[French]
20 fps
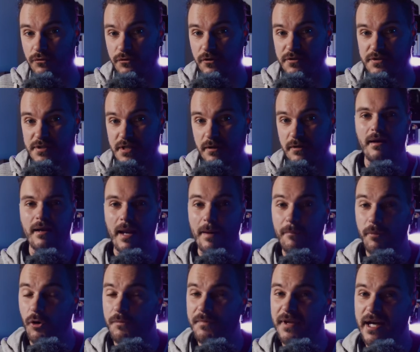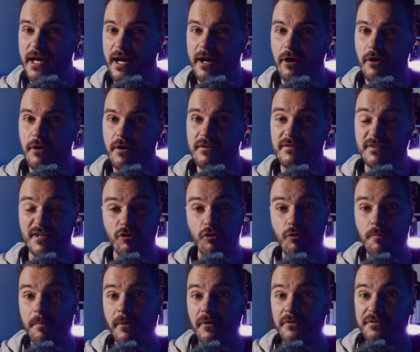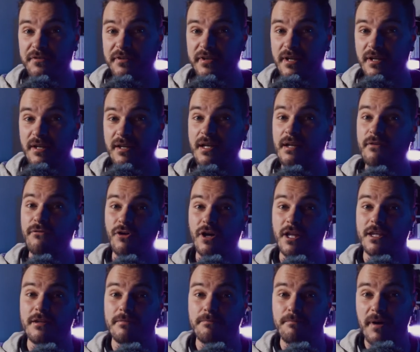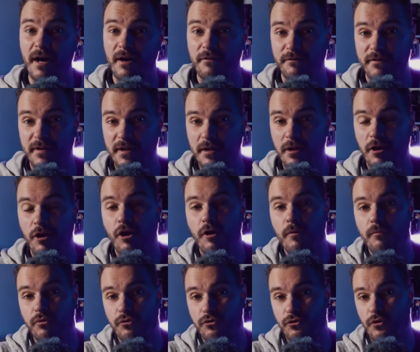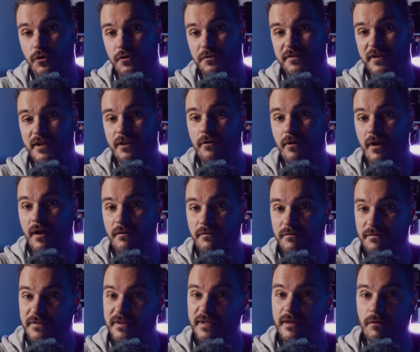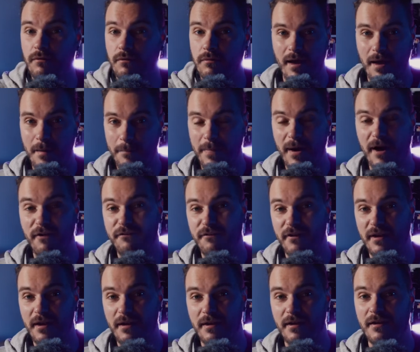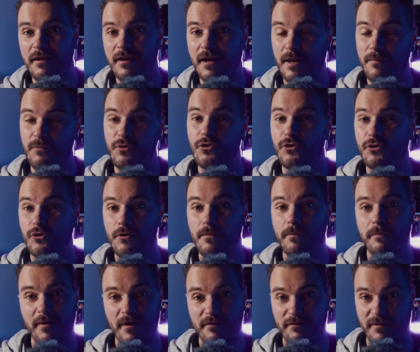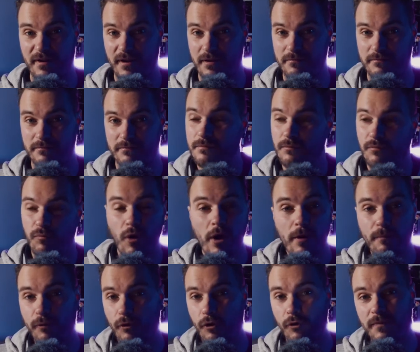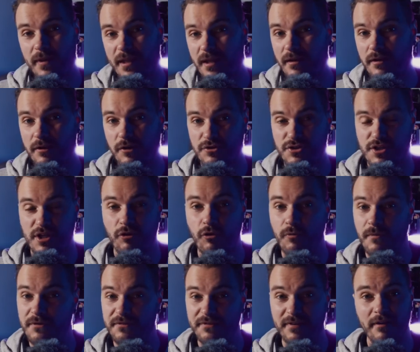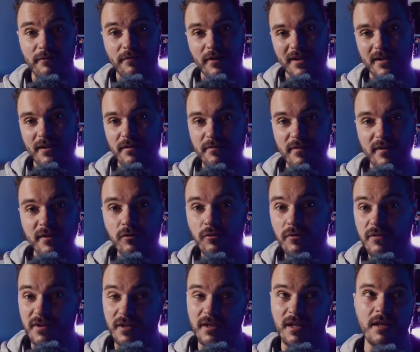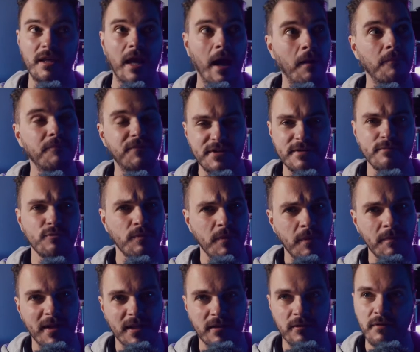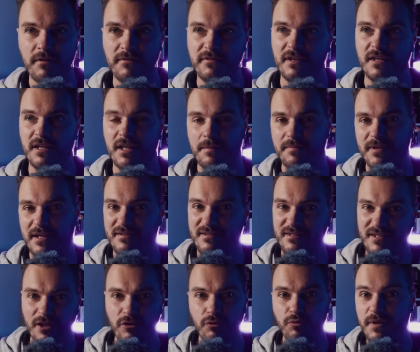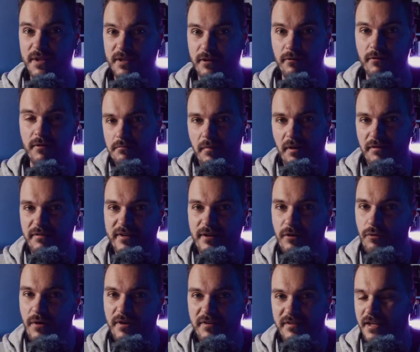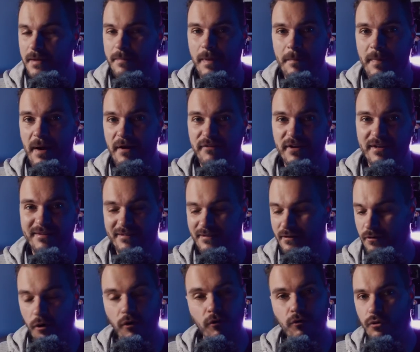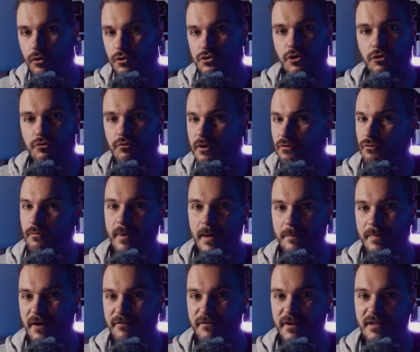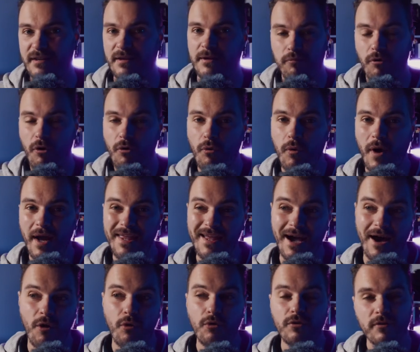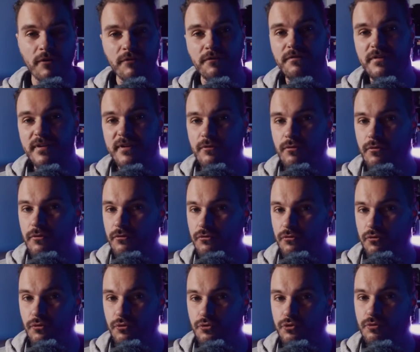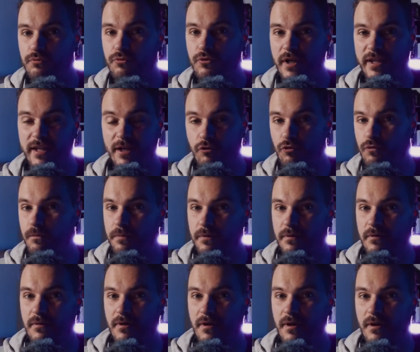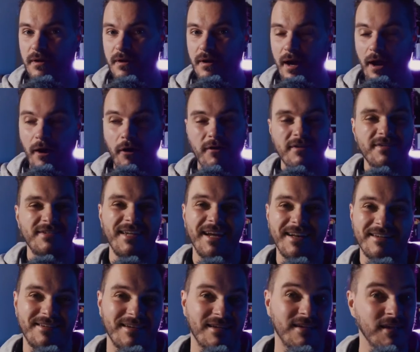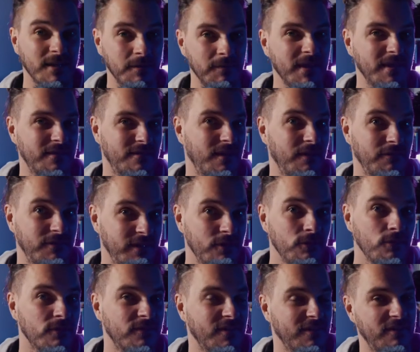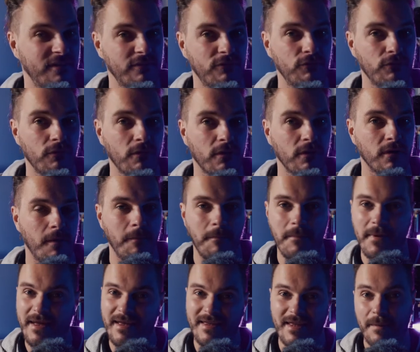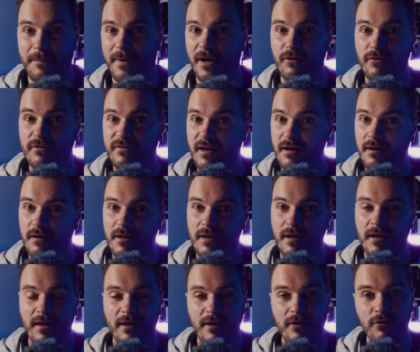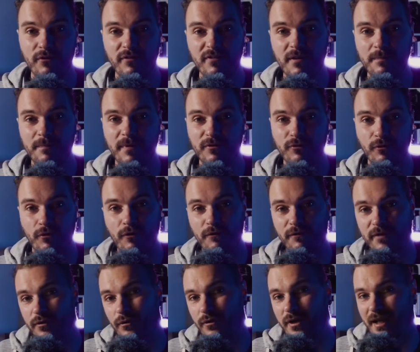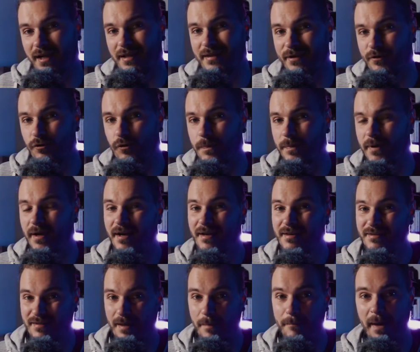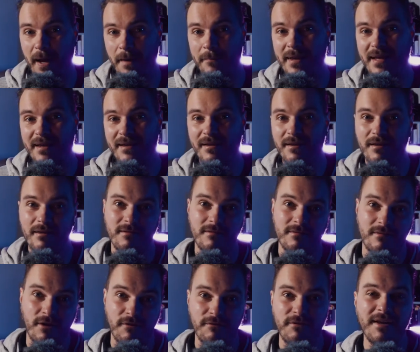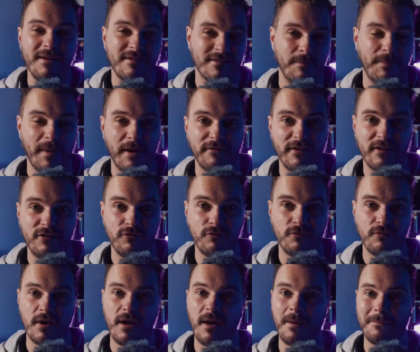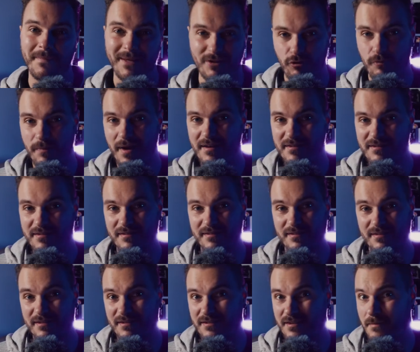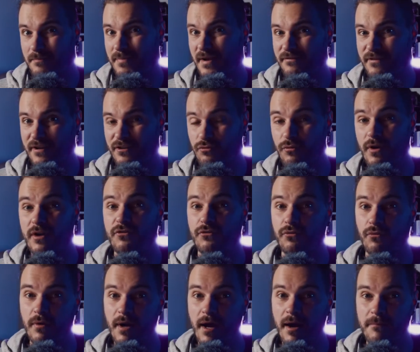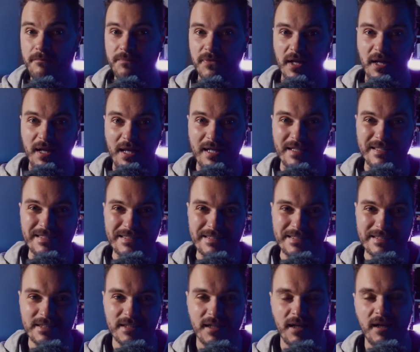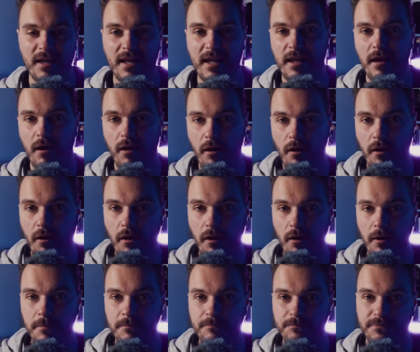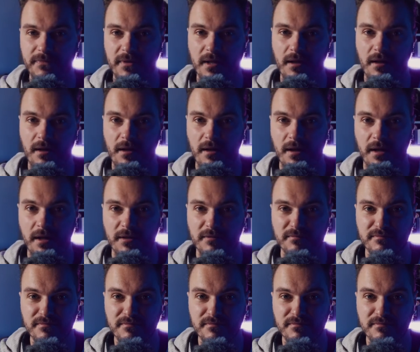sortir. La première erreur, c'est de penser qu'il faut être parfait pour se lancer dans la vidéo. Imparfait est mieux que pas fait. Moi, le premier, quand j'ai commencé à faire des vidéos, c'était il y a un petit moment maintenant, c'était il y a peut-être 7-8 ans. mes vidéos elles étaient pas parfaites. Encore aujourd'hui, elles sont pas parfaites. Pourquoi il y a autant de vidéos sur YouTube où il y a des coupes alors certes, ça dynamise la vidéo, ça c'est sûr, mais il n'y a pas que ça. Il y a aussi parce que le fait de créer des coupes, ça permet d'enlever les imperfections. Mais de base, ces imperfections, elles sont là. Les, les, euh, les,